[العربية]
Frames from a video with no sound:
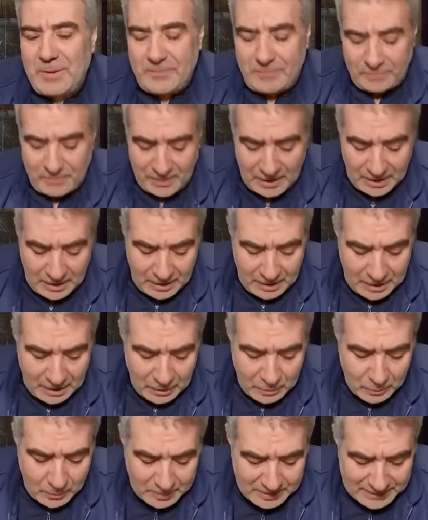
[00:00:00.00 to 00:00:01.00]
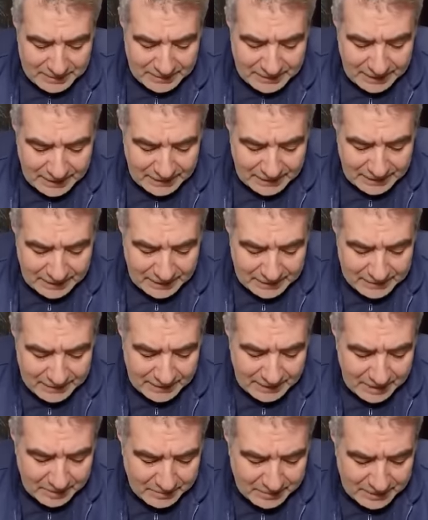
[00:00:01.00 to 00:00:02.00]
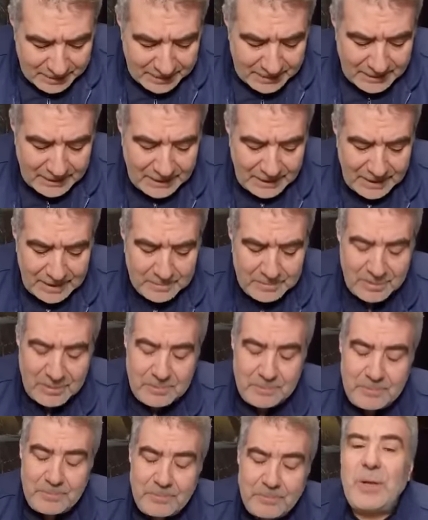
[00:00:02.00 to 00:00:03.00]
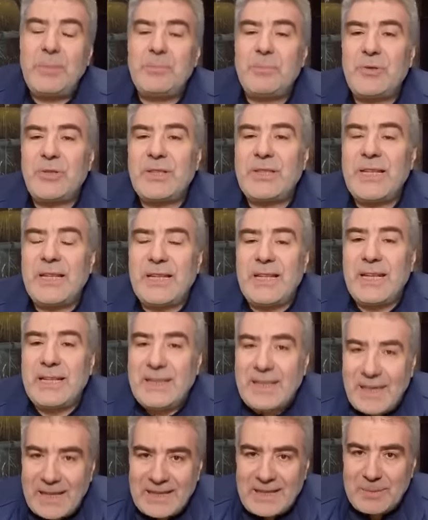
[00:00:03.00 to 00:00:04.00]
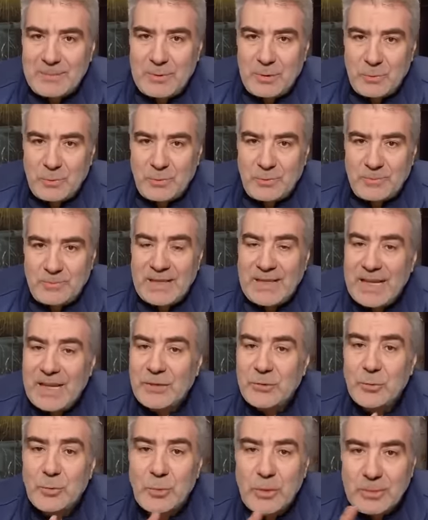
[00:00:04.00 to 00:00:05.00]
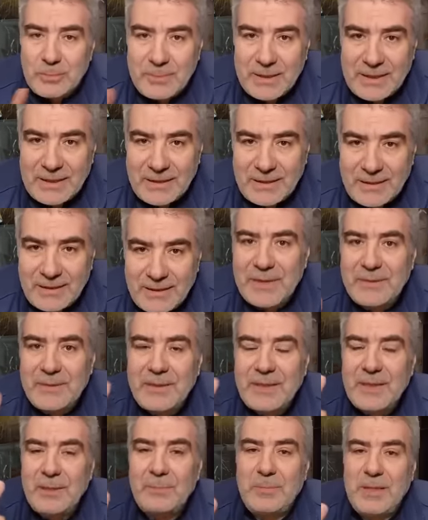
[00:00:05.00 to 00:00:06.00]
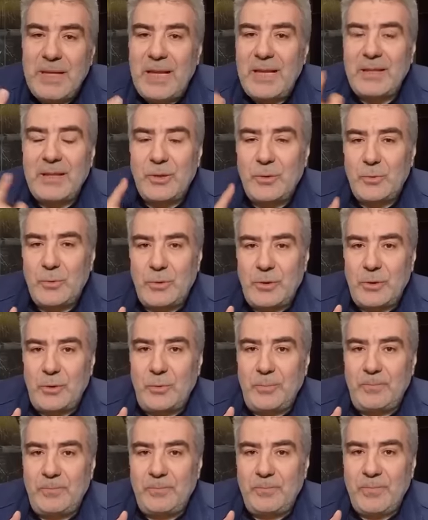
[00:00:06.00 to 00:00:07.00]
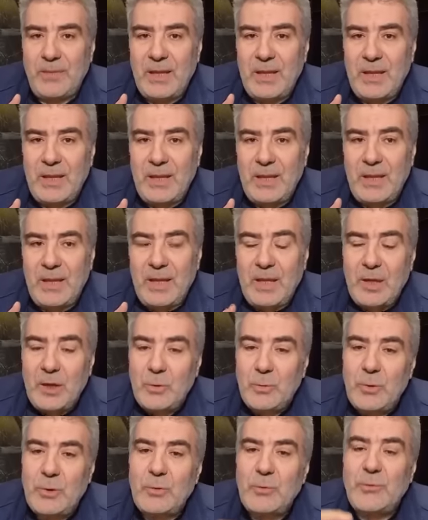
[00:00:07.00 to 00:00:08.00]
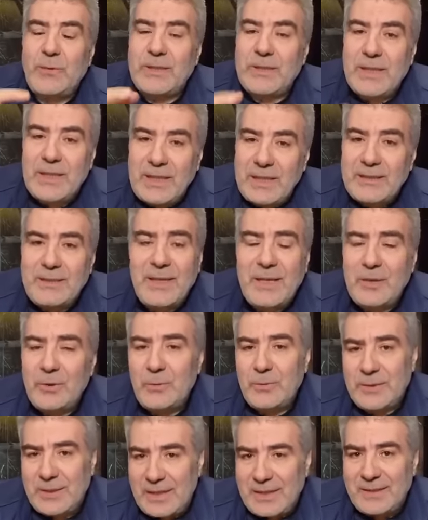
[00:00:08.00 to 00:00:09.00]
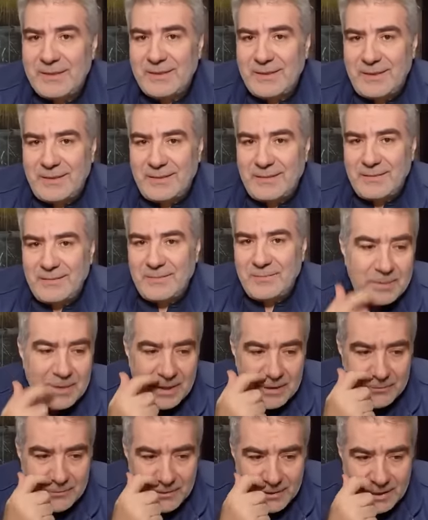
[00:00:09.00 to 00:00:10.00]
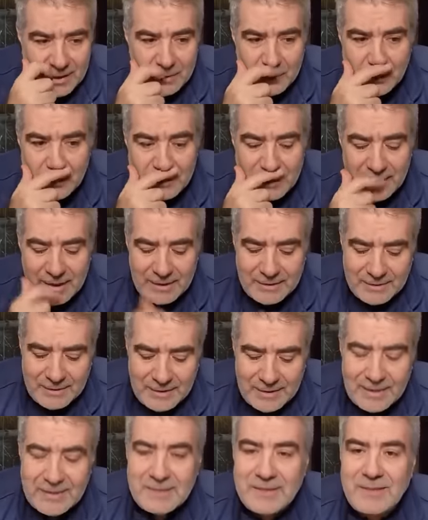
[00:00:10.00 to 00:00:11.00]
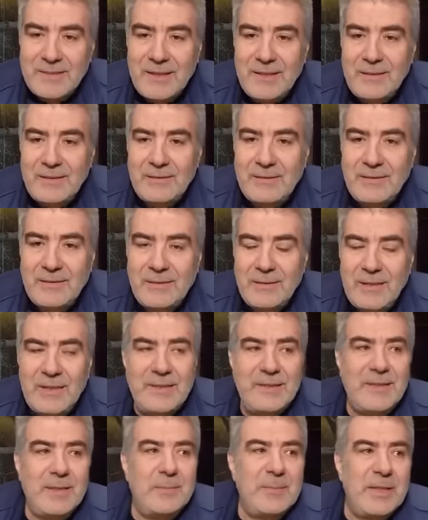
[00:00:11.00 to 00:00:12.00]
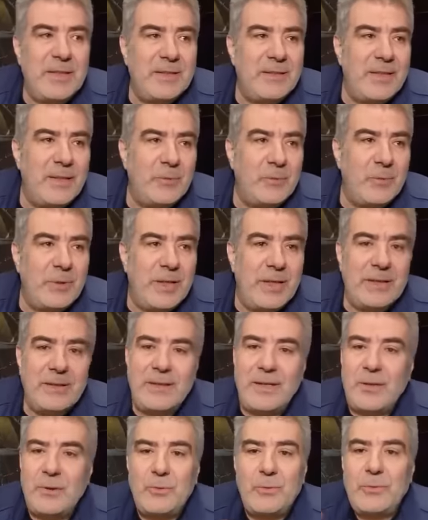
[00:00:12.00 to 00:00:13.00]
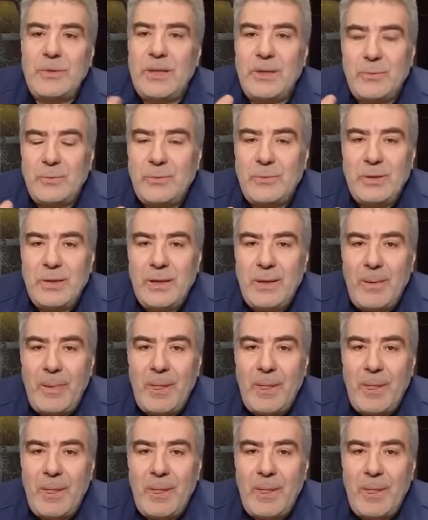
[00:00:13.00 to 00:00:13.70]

34% وبالتالي هذا الامر اخي الحبيب مهم جدا ان نعلمه لا تهمل هذه الملعقه كل يوم ويفضل ان تاخذ اكثر طيب كيف ناخذ هذا الزيت ليس من الضروري ان تاخذه